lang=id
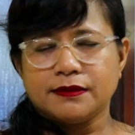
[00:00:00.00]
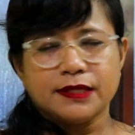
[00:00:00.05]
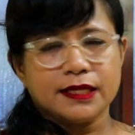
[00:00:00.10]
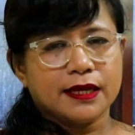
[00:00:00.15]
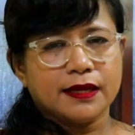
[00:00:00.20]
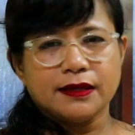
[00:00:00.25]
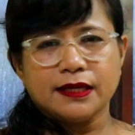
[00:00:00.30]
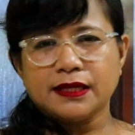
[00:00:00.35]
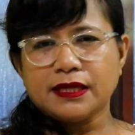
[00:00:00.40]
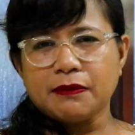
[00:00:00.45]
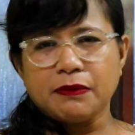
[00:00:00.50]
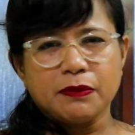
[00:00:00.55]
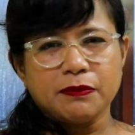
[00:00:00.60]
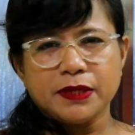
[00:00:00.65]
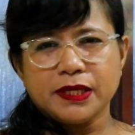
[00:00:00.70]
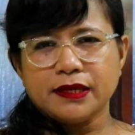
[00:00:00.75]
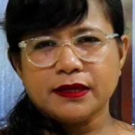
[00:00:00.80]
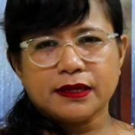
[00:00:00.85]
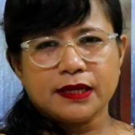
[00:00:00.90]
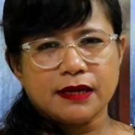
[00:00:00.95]
Jangan kita
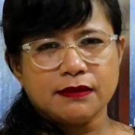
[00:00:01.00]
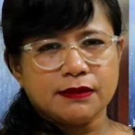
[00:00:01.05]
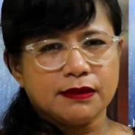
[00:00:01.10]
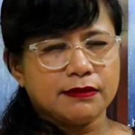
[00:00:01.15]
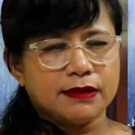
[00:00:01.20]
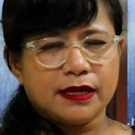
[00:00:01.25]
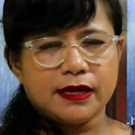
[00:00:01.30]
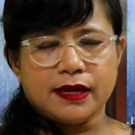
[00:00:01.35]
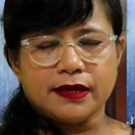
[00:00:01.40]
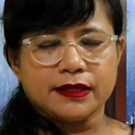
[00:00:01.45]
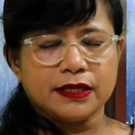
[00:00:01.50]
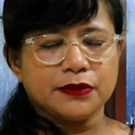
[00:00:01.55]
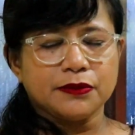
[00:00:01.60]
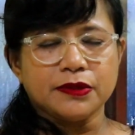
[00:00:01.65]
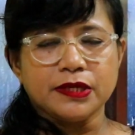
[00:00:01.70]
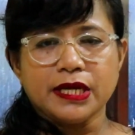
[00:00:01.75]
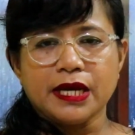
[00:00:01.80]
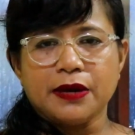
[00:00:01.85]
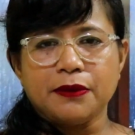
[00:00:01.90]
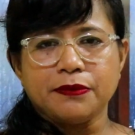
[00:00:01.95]
memikirkan tentang harta
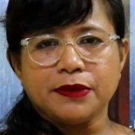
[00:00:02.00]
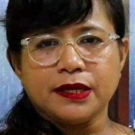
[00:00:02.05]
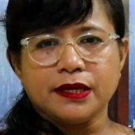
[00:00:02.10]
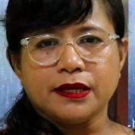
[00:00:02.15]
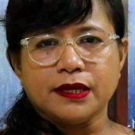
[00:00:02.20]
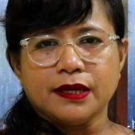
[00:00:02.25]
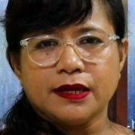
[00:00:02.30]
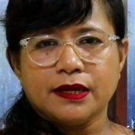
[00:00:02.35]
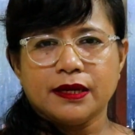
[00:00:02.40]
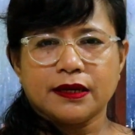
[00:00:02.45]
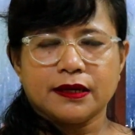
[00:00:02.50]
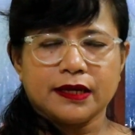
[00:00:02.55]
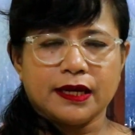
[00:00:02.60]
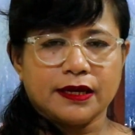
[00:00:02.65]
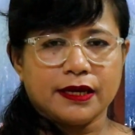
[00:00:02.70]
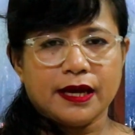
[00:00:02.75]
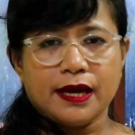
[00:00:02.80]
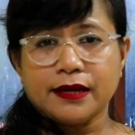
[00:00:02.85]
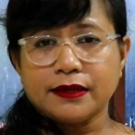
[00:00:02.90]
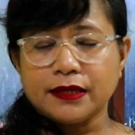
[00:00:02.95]
duniawi,
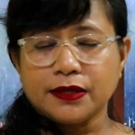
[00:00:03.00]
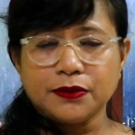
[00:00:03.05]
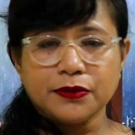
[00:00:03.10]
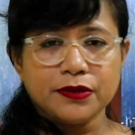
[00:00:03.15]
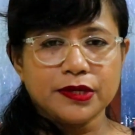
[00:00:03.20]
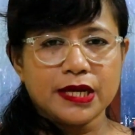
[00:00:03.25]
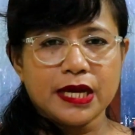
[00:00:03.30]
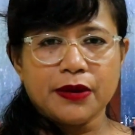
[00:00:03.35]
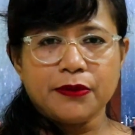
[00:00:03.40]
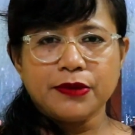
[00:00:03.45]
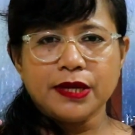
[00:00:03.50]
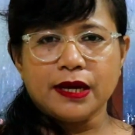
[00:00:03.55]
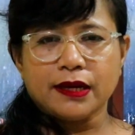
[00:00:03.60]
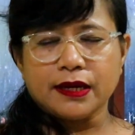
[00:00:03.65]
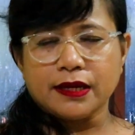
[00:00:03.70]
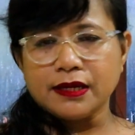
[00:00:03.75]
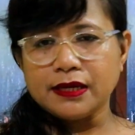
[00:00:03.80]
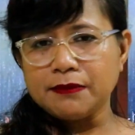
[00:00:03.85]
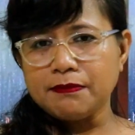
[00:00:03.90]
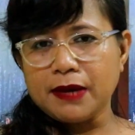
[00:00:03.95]
karena harta duniawi
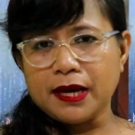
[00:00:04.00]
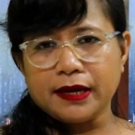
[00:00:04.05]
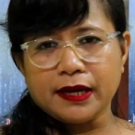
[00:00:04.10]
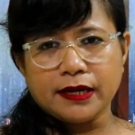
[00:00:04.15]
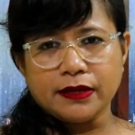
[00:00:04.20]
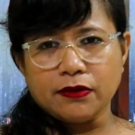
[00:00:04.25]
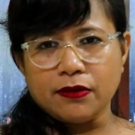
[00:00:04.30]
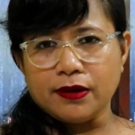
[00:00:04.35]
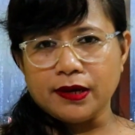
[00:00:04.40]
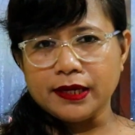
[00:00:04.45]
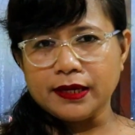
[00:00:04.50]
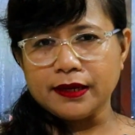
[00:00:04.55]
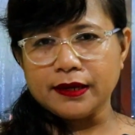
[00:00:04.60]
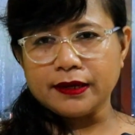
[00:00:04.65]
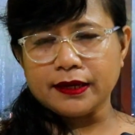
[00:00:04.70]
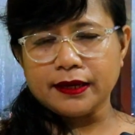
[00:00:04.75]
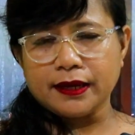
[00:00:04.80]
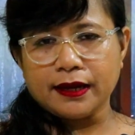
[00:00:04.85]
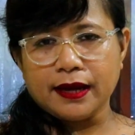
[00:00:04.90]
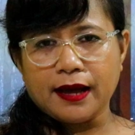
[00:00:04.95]
akan dimakan oleh
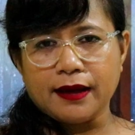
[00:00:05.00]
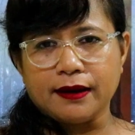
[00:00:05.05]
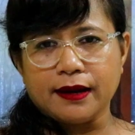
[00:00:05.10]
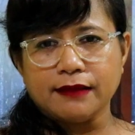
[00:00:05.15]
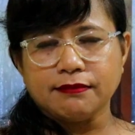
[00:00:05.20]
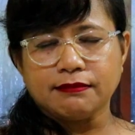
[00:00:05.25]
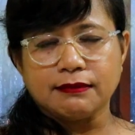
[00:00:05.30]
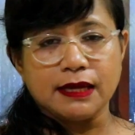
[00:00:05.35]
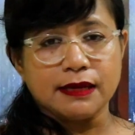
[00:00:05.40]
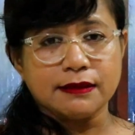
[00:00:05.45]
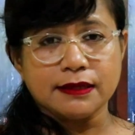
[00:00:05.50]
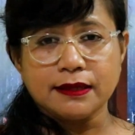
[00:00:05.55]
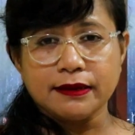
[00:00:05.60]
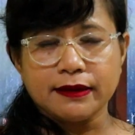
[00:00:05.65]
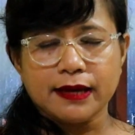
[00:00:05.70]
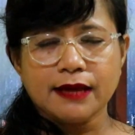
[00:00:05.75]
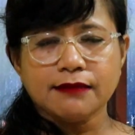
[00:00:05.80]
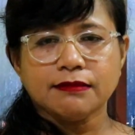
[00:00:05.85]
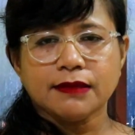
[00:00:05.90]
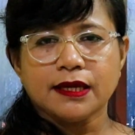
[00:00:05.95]
karat dan
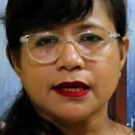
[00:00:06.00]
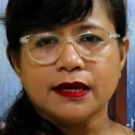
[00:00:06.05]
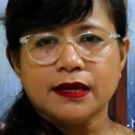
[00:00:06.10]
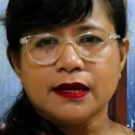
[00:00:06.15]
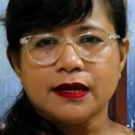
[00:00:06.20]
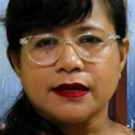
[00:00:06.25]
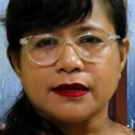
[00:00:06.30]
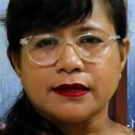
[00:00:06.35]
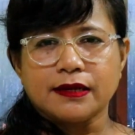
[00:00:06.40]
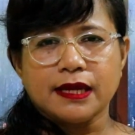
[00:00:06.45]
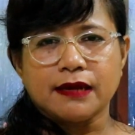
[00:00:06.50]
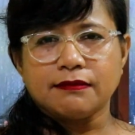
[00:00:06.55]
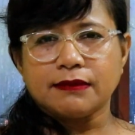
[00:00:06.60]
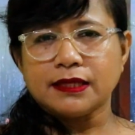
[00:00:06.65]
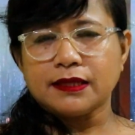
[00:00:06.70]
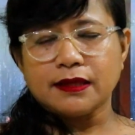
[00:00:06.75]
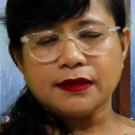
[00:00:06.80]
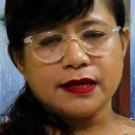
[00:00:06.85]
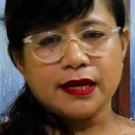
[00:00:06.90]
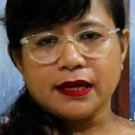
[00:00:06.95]
ngengat dan
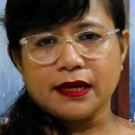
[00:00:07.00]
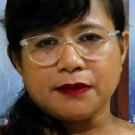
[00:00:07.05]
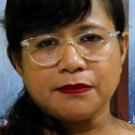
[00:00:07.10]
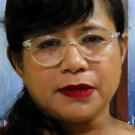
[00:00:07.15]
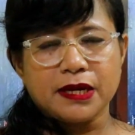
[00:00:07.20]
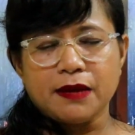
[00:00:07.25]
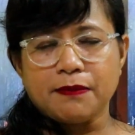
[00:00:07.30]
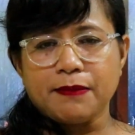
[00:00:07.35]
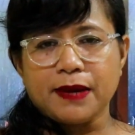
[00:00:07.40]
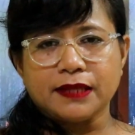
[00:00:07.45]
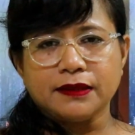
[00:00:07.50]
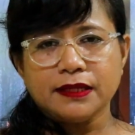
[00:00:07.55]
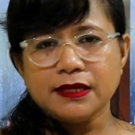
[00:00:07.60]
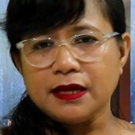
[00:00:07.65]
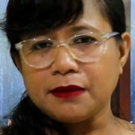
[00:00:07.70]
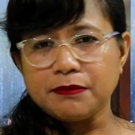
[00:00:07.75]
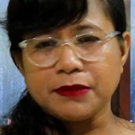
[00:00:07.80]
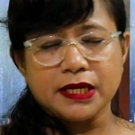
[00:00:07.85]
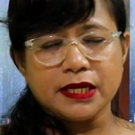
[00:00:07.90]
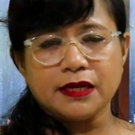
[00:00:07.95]
kita tidak akan mendapati
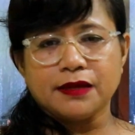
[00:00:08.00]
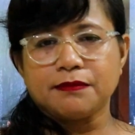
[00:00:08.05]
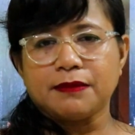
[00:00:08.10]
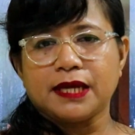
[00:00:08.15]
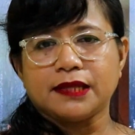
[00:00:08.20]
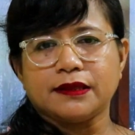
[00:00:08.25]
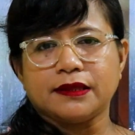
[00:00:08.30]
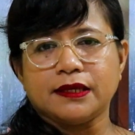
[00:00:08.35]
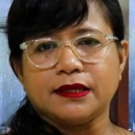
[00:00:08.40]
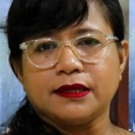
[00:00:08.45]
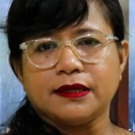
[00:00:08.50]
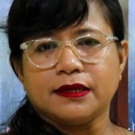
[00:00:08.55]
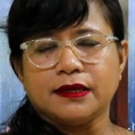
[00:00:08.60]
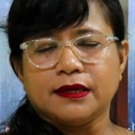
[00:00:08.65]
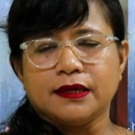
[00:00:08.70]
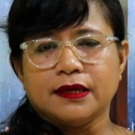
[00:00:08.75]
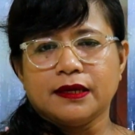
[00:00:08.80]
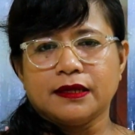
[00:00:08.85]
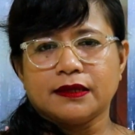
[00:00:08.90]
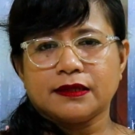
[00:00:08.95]
dan menikmati.
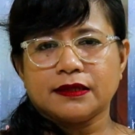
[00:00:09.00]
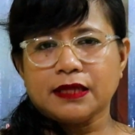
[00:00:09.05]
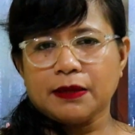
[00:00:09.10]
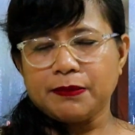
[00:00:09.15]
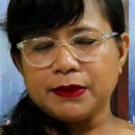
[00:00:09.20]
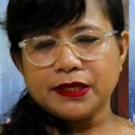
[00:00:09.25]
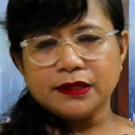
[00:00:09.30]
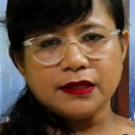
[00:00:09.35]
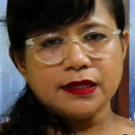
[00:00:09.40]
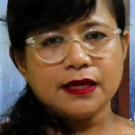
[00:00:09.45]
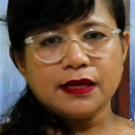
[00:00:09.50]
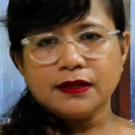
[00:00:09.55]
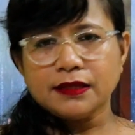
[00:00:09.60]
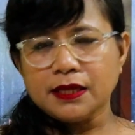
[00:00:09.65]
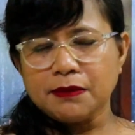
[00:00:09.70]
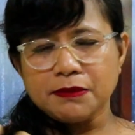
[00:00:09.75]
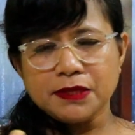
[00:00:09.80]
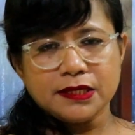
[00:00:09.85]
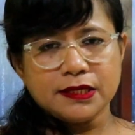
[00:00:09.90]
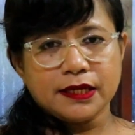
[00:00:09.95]
Tetapi ketika
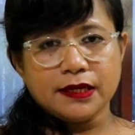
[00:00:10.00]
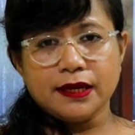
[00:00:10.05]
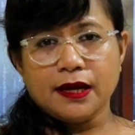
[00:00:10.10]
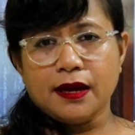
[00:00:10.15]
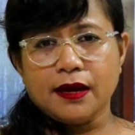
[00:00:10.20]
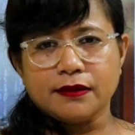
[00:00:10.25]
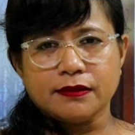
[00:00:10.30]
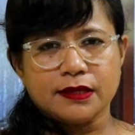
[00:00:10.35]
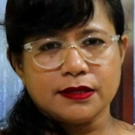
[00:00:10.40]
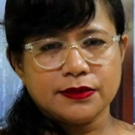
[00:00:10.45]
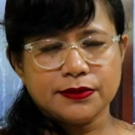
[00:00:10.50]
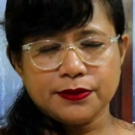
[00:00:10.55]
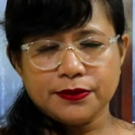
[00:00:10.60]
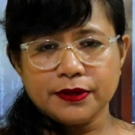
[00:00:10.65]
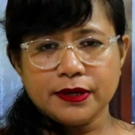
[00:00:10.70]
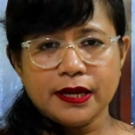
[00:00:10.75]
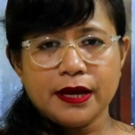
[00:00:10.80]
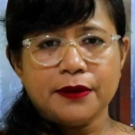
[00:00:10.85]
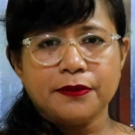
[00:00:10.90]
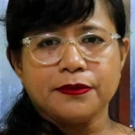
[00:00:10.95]
kita mencari harta
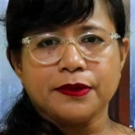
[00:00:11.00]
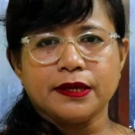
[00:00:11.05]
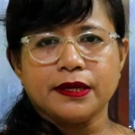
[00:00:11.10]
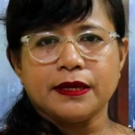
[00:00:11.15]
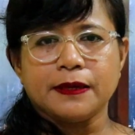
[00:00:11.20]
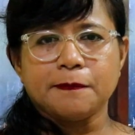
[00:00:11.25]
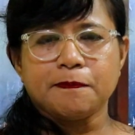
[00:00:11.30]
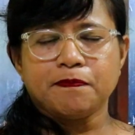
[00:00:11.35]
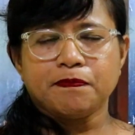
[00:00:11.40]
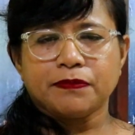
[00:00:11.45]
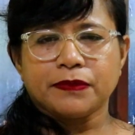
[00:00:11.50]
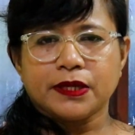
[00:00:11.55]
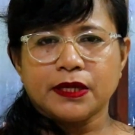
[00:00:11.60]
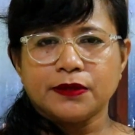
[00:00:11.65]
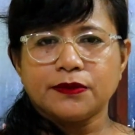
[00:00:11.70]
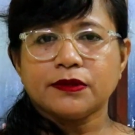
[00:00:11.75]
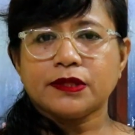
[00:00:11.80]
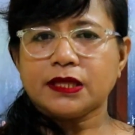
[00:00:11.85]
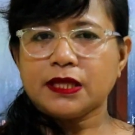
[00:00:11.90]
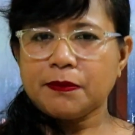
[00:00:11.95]
surgawi,
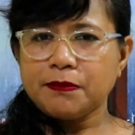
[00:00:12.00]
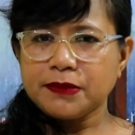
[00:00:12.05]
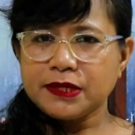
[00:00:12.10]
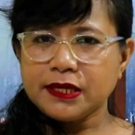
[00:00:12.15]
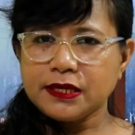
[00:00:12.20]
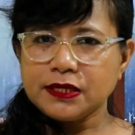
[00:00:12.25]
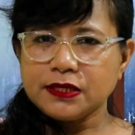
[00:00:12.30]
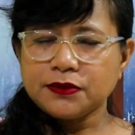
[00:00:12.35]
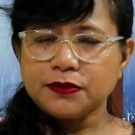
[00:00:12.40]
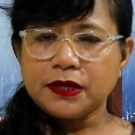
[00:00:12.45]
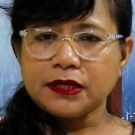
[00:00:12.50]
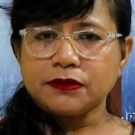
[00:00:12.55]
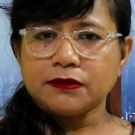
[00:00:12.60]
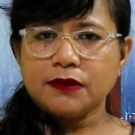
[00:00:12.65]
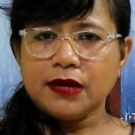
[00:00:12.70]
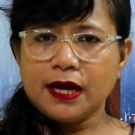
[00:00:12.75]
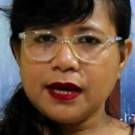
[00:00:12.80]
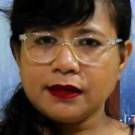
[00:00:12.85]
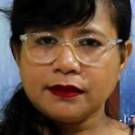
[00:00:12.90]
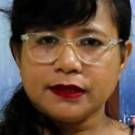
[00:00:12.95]
itu tetap menjadi suatu
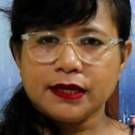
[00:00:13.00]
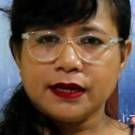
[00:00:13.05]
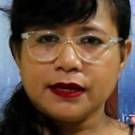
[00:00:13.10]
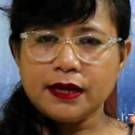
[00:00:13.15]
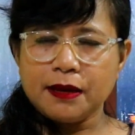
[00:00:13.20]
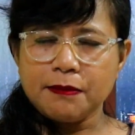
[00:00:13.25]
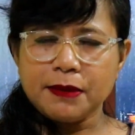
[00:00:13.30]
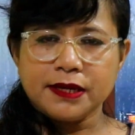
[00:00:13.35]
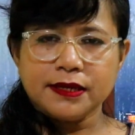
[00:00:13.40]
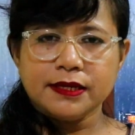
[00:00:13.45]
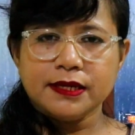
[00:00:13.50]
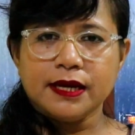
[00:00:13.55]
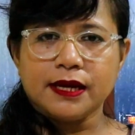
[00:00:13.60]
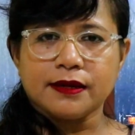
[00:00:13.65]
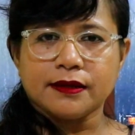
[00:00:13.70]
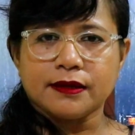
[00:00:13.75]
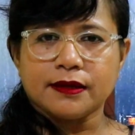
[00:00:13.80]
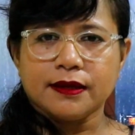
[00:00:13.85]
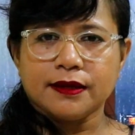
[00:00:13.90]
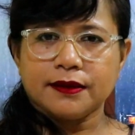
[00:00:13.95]
harta
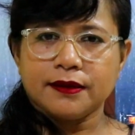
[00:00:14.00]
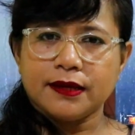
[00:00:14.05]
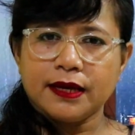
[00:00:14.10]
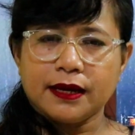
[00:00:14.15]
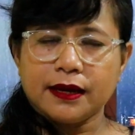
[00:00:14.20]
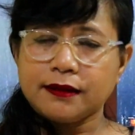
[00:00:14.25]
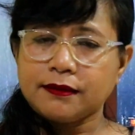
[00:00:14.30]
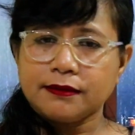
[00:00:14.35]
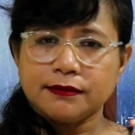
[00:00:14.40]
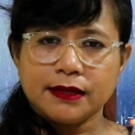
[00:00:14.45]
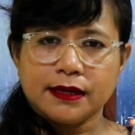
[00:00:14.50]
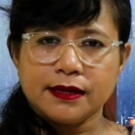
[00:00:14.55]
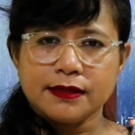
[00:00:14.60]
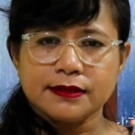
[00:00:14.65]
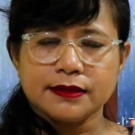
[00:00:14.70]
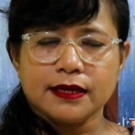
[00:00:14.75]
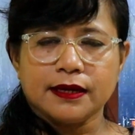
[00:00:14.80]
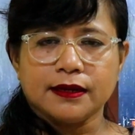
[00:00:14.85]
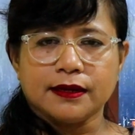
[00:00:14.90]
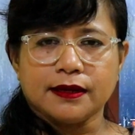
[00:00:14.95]
keabadian yang akan kita
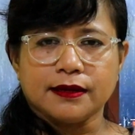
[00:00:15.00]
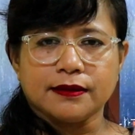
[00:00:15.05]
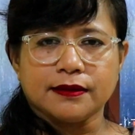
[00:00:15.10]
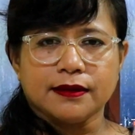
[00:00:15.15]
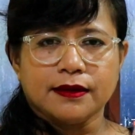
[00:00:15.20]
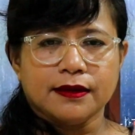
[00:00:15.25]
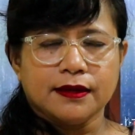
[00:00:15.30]
rasakan.